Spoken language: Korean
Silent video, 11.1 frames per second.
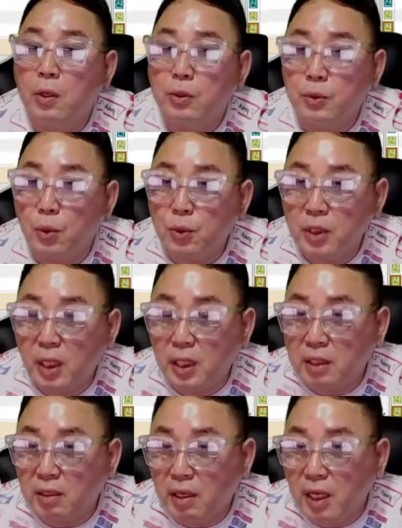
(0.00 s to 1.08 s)
여기에
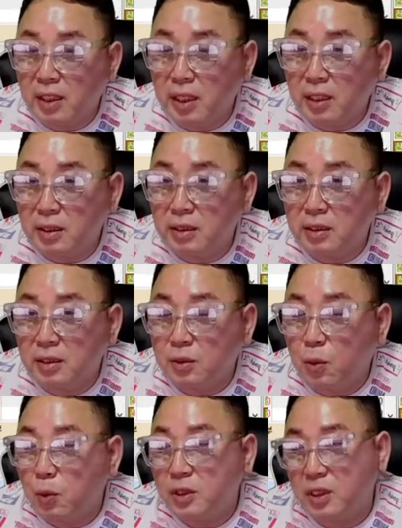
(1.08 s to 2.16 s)
들어가야 되는
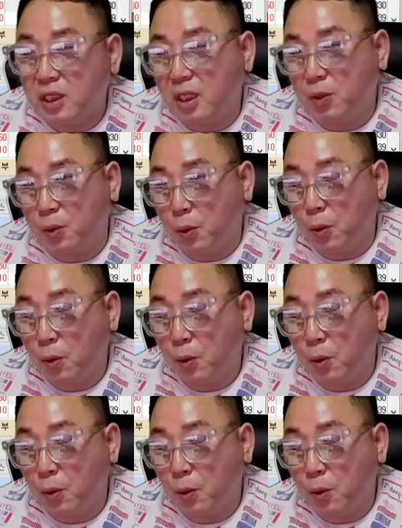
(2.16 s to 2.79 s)
공식이 있고,